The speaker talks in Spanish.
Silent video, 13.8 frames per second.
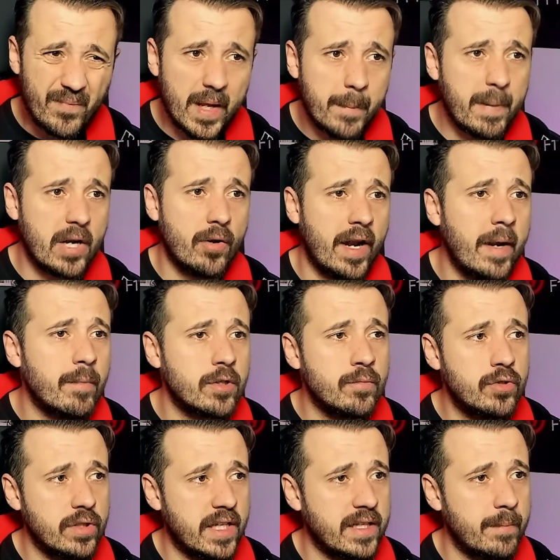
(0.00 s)
Valoraremos
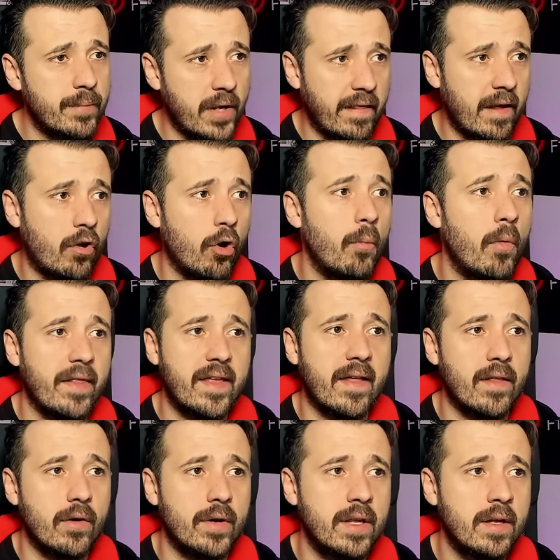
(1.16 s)
mucho esta temporada como a día
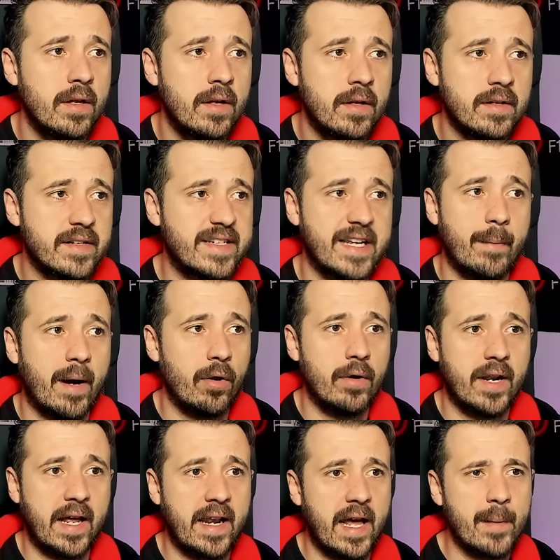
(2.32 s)
de hoy se
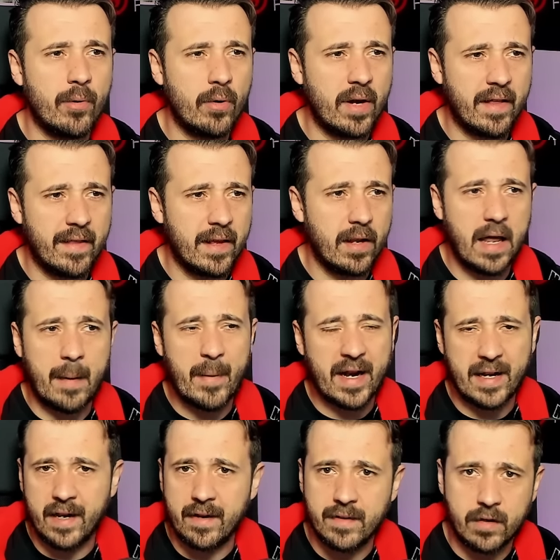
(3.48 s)
valora la época de la
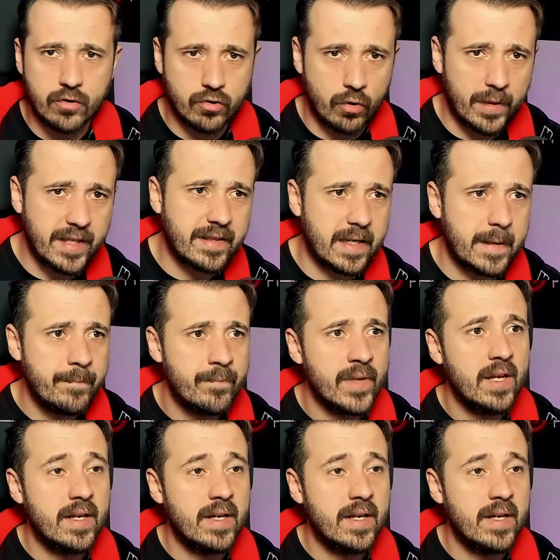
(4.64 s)
McLaren de los 90,